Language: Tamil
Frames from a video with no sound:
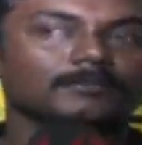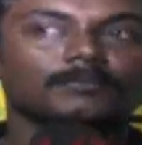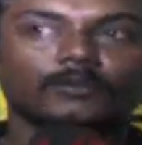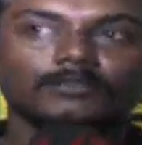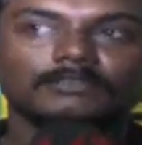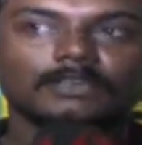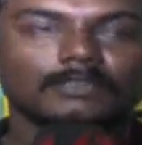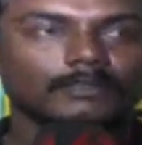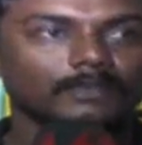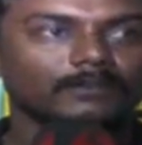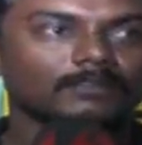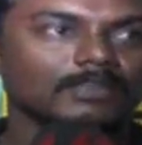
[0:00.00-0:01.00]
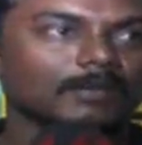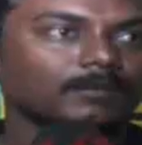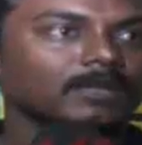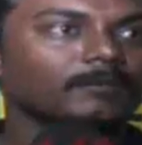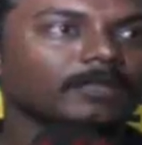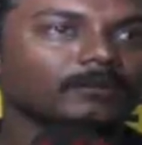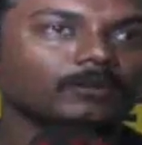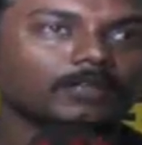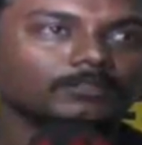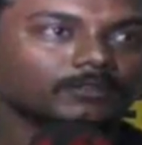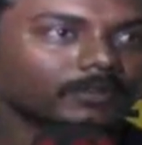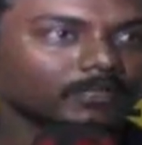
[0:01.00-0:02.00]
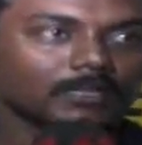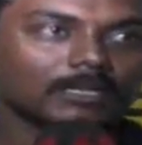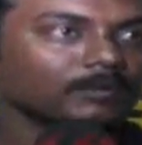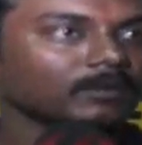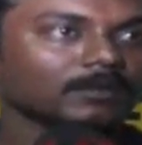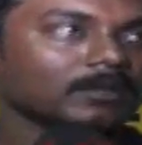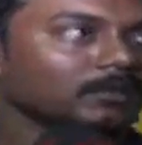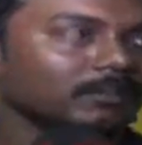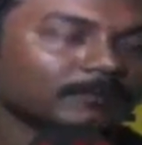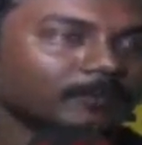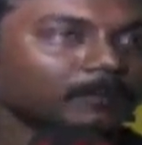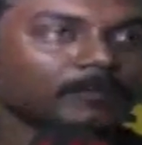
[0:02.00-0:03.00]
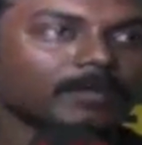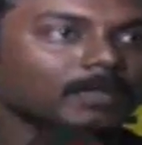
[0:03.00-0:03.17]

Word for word: போலீஸ் நிலையத்துக்கு வந்து நம்ம கம்ப்ளைண்ட் கொடுக்கலாம்னு சொல்லிட்டு நம்ம கம்ப்ளைண்ட்